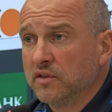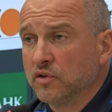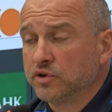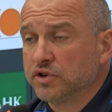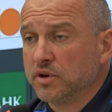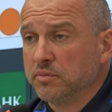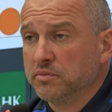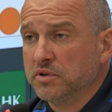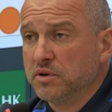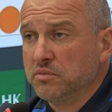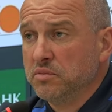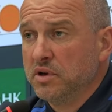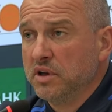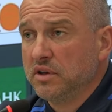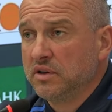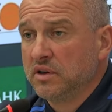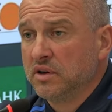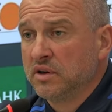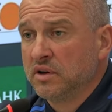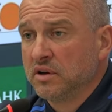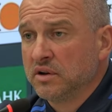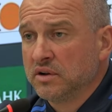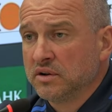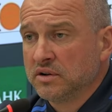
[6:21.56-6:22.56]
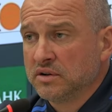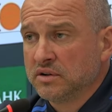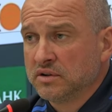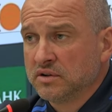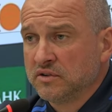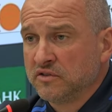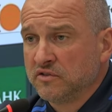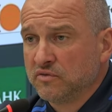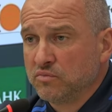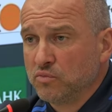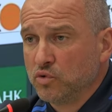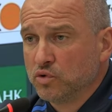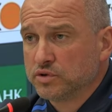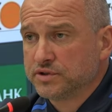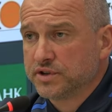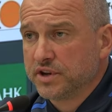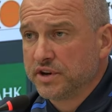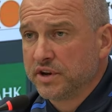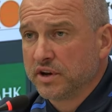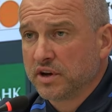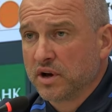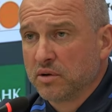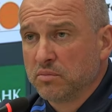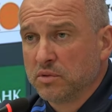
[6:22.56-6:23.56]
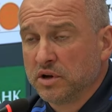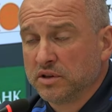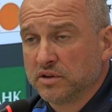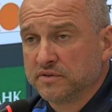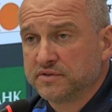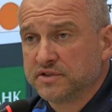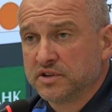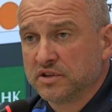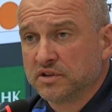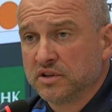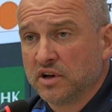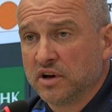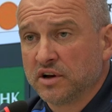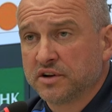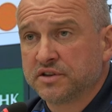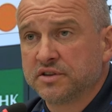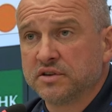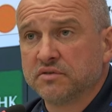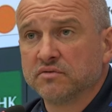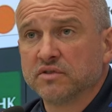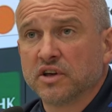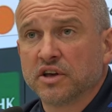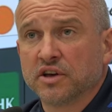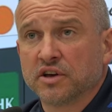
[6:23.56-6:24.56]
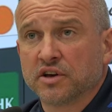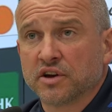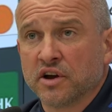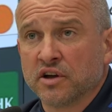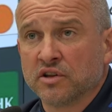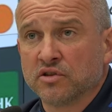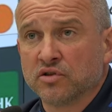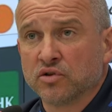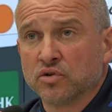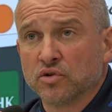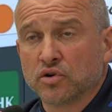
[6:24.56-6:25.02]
Но тем не менее, э, в Мозере команда всегда активно играет,